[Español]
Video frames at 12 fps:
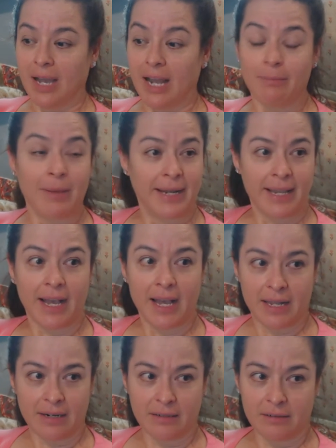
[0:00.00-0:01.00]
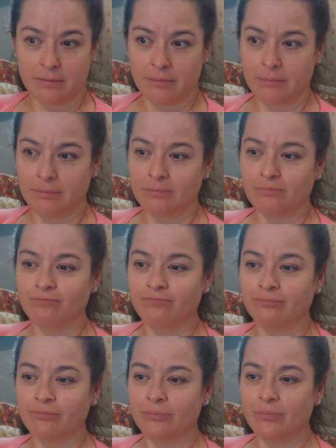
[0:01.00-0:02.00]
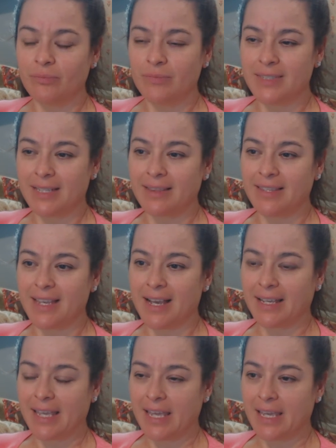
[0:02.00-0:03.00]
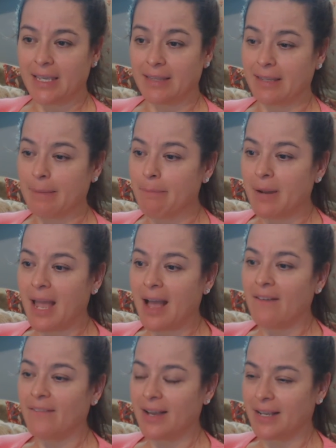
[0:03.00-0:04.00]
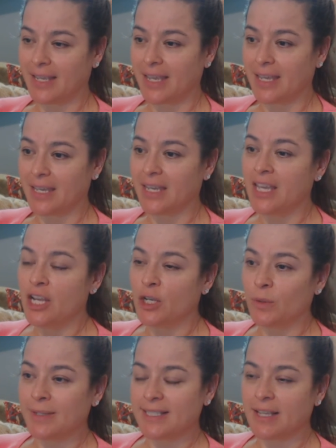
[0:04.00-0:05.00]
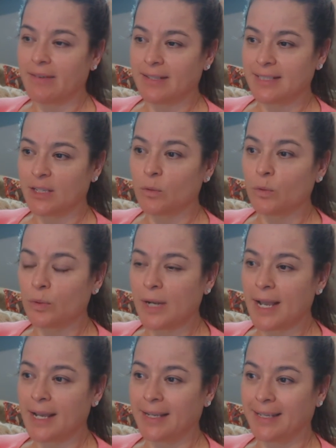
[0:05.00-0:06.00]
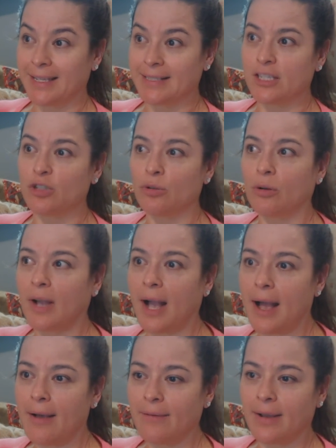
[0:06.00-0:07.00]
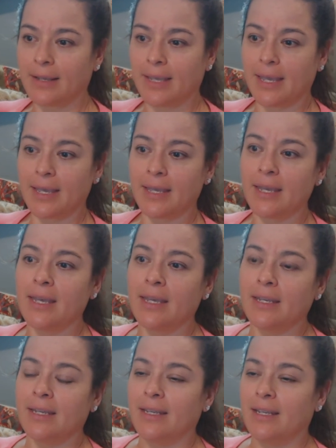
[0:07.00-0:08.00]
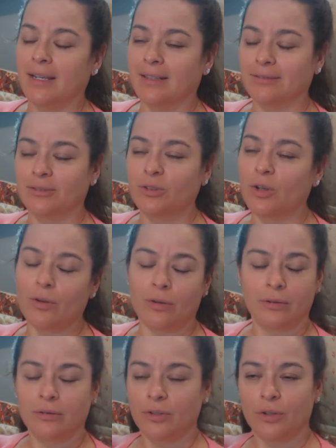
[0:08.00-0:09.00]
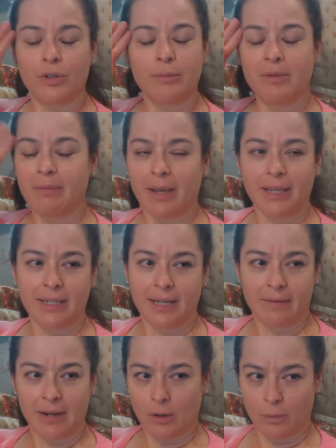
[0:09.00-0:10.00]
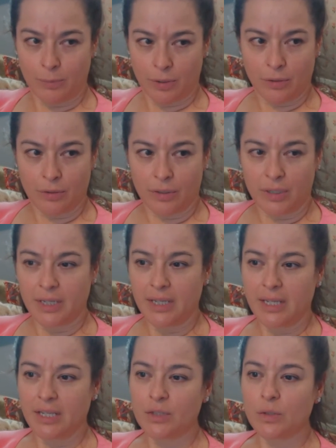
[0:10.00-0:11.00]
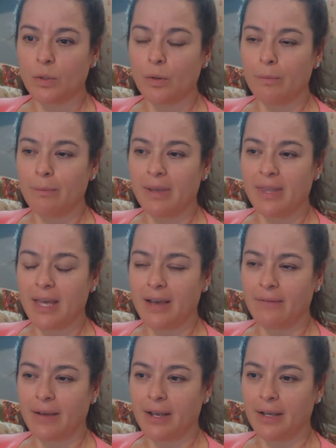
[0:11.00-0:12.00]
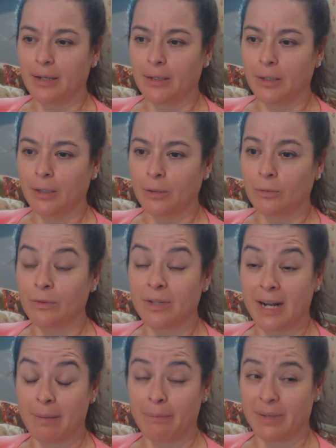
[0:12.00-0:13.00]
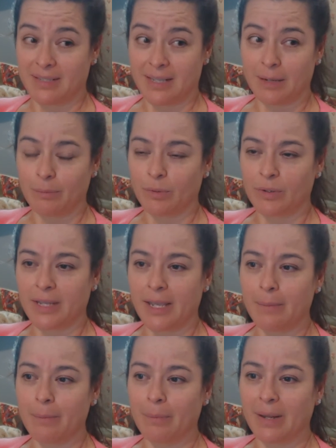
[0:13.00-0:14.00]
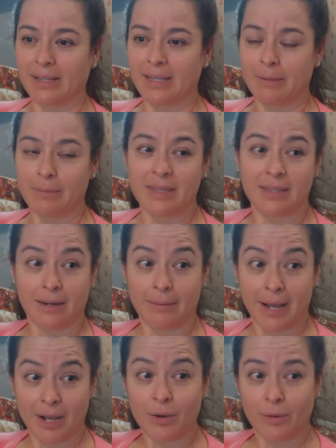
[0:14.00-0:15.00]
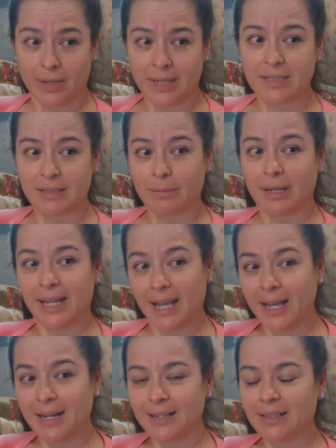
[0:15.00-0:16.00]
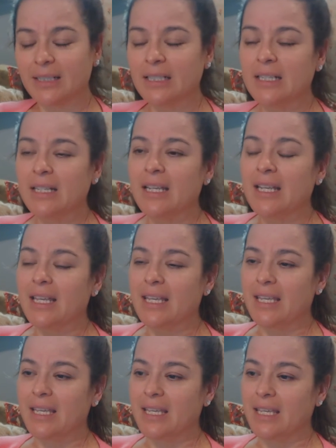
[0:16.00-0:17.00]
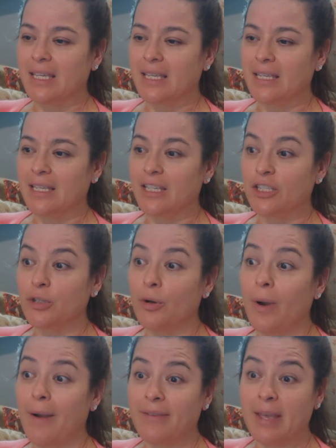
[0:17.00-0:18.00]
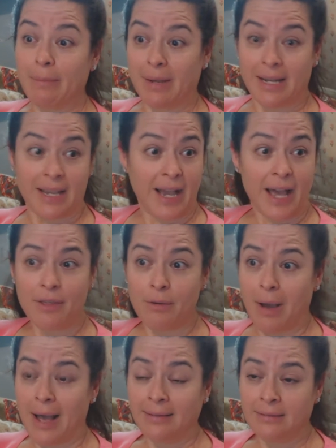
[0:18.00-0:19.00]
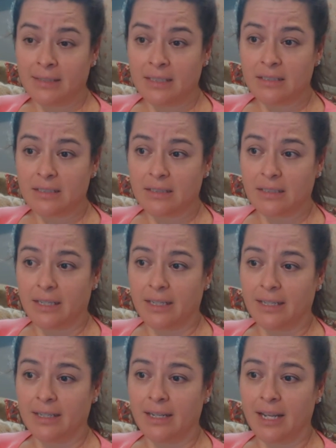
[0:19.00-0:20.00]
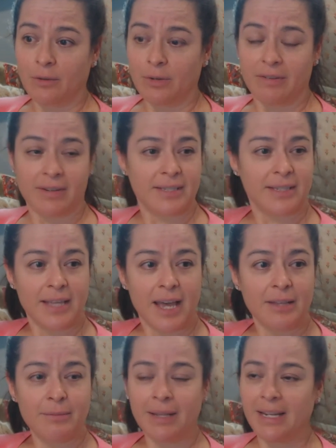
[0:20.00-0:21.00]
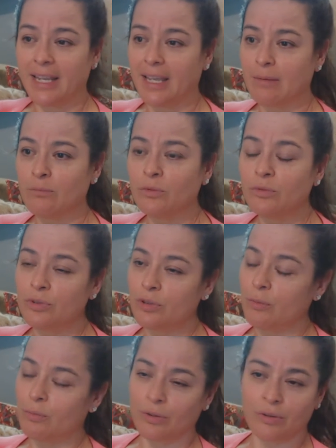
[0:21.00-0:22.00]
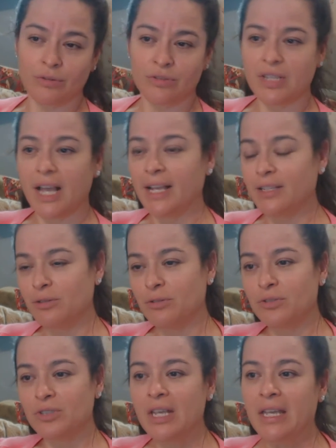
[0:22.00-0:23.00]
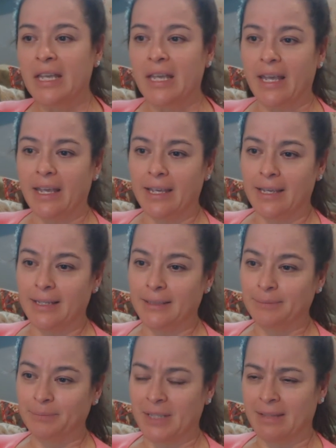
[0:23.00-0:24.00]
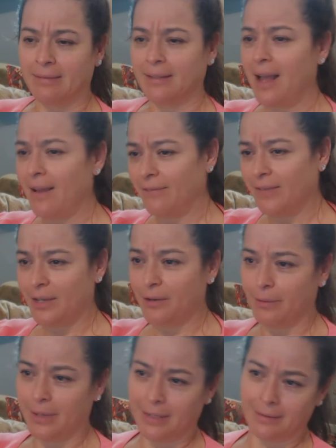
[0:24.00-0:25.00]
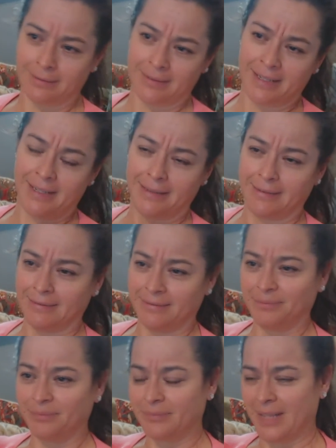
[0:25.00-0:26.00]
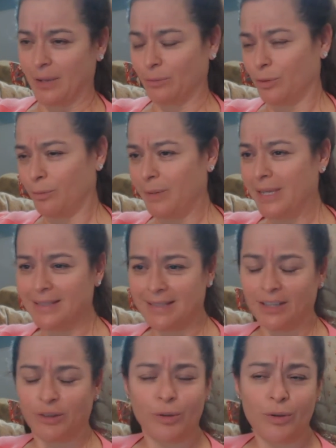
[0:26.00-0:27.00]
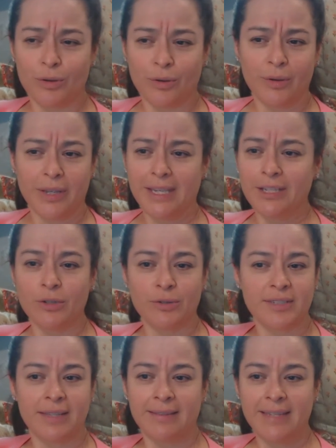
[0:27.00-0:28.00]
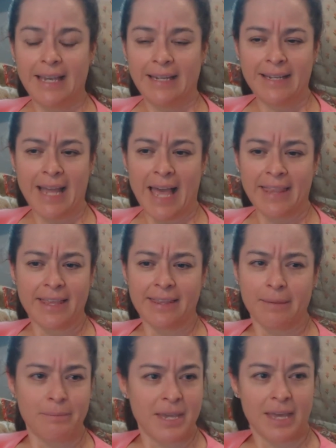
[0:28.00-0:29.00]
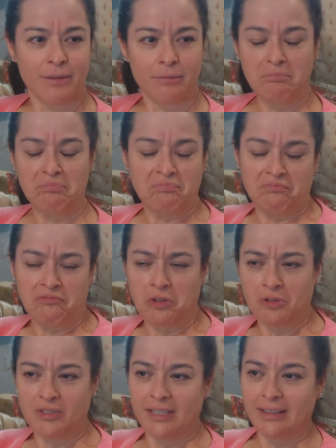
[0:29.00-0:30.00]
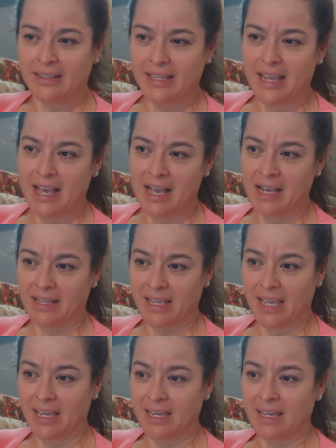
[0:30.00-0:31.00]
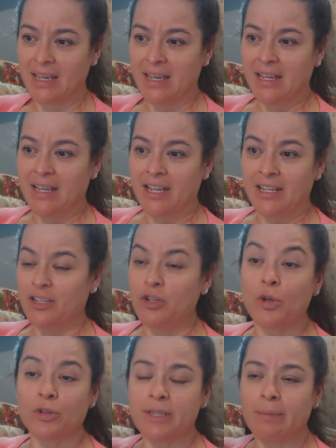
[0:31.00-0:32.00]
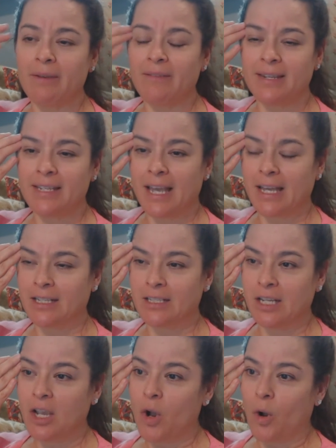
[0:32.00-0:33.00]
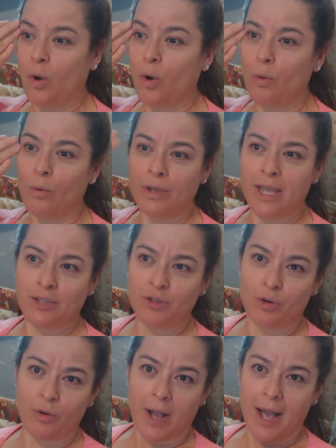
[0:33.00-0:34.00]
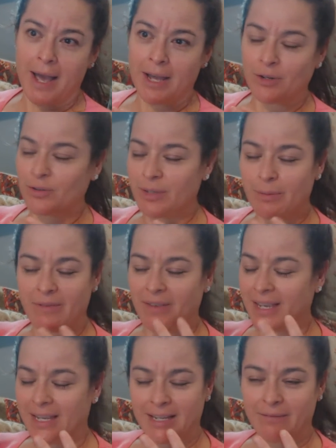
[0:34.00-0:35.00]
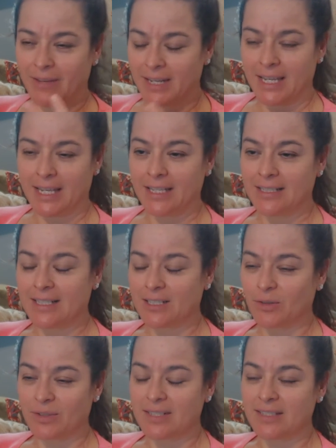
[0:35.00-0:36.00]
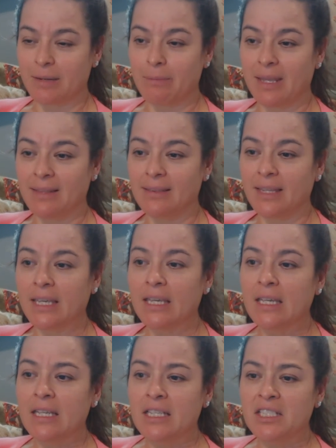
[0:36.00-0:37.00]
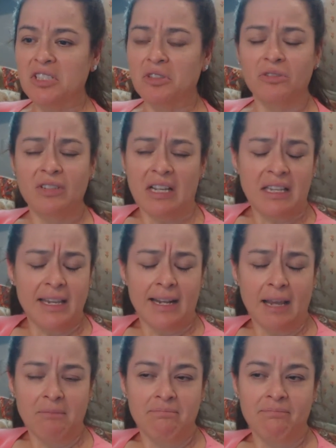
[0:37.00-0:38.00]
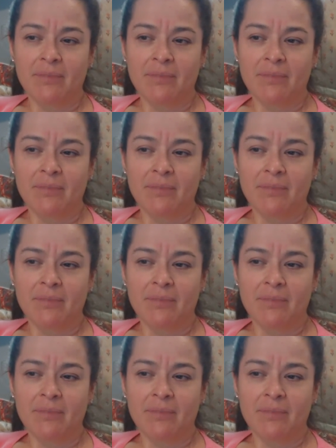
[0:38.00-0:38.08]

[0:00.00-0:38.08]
al manejar Mm, sentía que temblaba, que no estaba segura, que si chocaba, que todo, todo me imaginaba lo peor y eso me daba ah, un gran pesar porque parte de mi trabajo es manejar. Y, yo había manejado antes en la universidad, manejé mucho por dos años em, en tráfico, en autopista, todo, y no sentía nada de miedo. No sentía que no se me venían, oh, voy a chocar, no se me venían esas cosas en mente, sino tranquila.